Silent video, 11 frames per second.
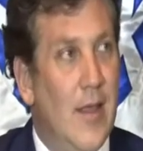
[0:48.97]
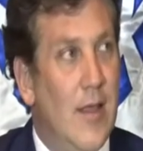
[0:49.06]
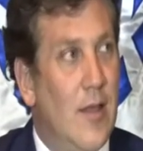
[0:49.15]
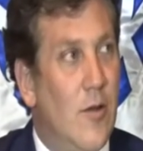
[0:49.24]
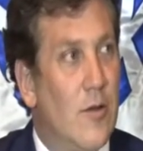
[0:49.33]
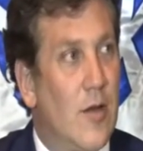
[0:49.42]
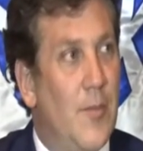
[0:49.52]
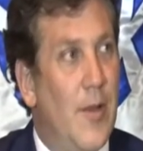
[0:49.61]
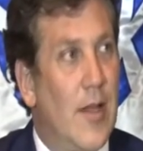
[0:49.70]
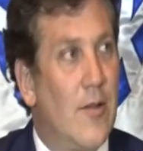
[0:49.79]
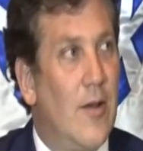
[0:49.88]
Y con
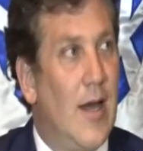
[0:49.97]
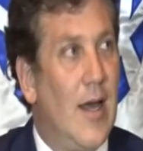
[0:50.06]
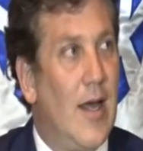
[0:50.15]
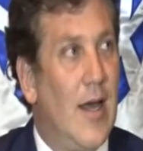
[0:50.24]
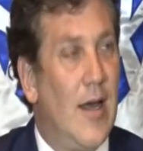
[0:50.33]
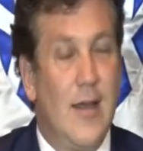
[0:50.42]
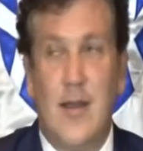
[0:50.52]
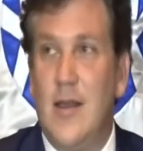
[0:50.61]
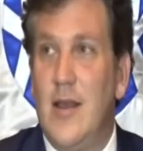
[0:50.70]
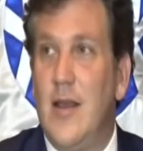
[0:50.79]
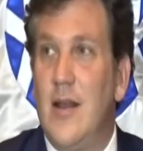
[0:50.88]
respecto a
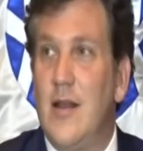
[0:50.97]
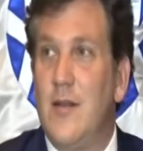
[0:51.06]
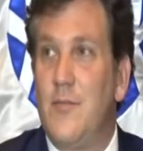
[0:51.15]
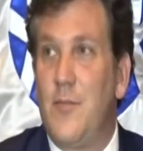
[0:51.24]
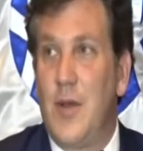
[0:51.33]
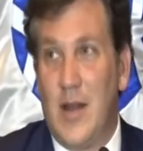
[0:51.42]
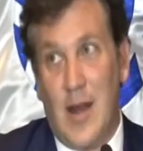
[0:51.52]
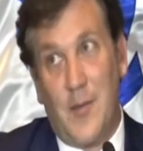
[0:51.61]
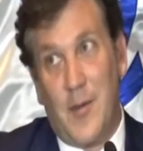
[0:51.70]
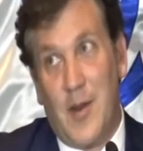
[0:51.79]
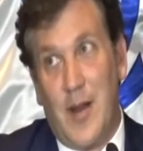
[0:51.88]

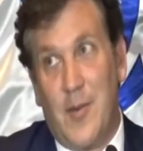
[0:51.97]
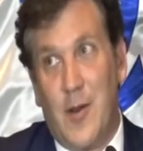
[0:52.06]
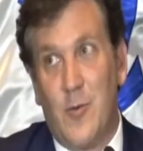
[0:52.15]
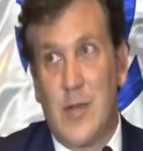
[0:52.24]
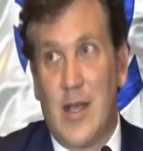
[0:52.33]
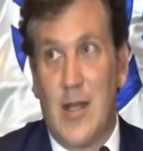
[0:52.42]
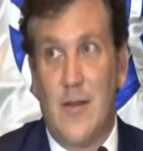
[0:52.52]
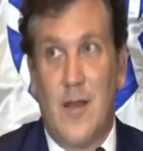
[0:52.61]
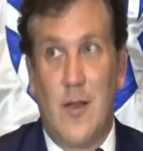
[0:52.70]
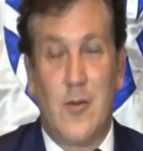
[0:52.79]
la primera pregunta que te voy a